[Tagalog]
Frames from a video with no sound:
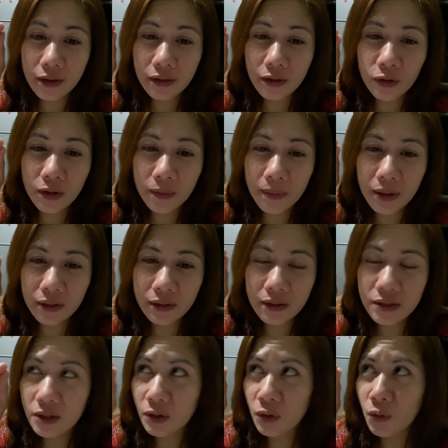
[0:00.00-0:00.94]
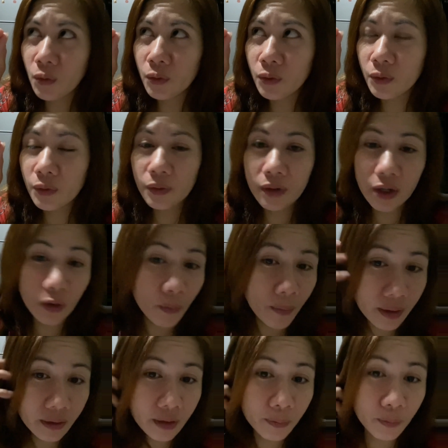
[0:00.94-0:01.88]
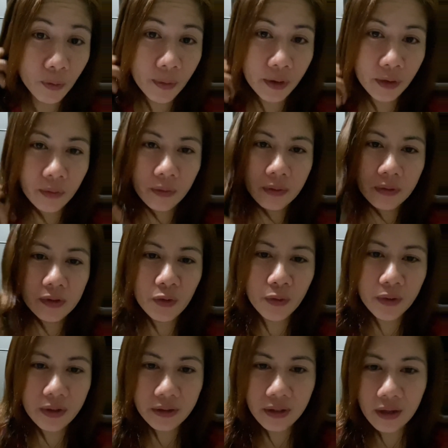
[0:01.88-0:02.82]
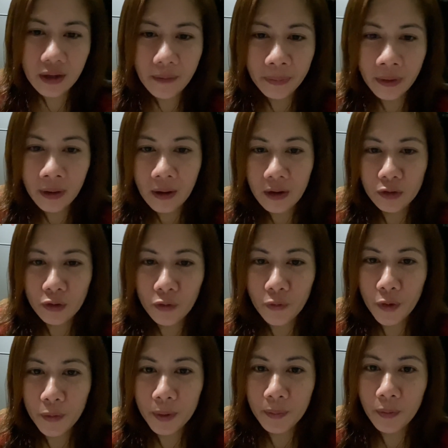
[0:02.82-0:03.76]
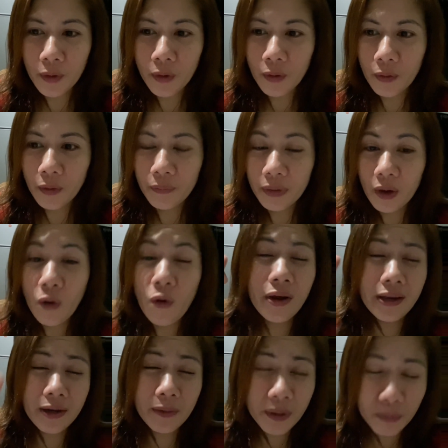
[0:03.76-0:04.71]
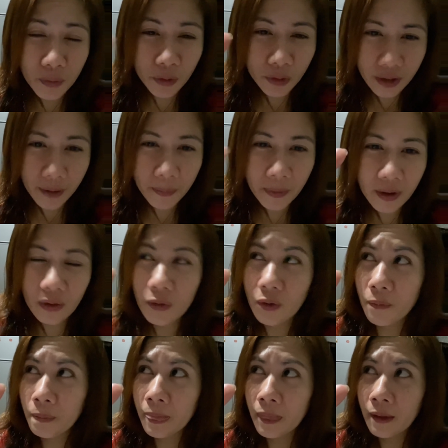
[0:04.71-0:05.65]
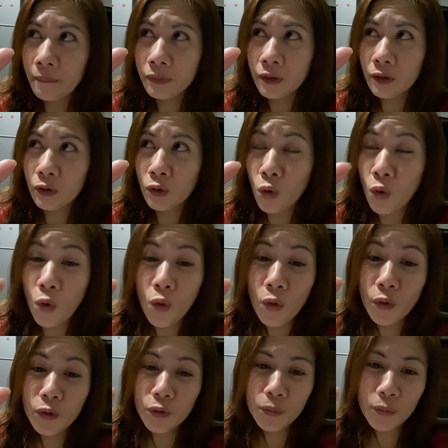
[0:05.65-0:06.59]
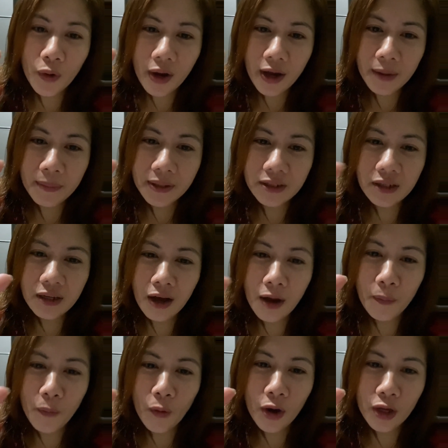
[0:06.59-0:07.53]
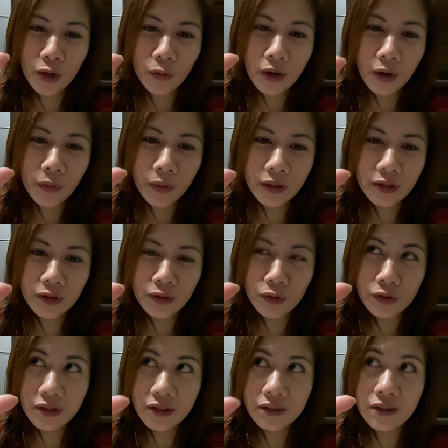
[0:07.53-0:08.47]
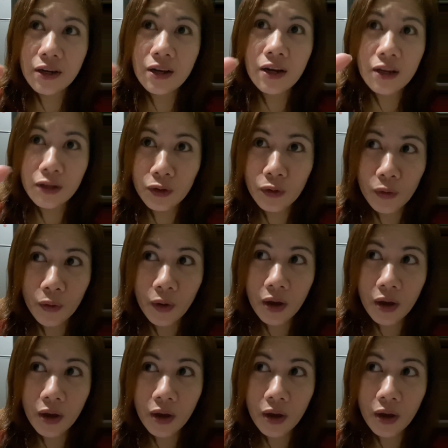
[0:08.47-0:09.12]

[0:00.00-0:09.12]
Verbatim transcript: hindi ko nabanggit kasi kung recommended po kayong So Easy. So for me po, okay naman po siya. Pero kung yun po ay matyaga po kayong gawin yun sa sarili nyo.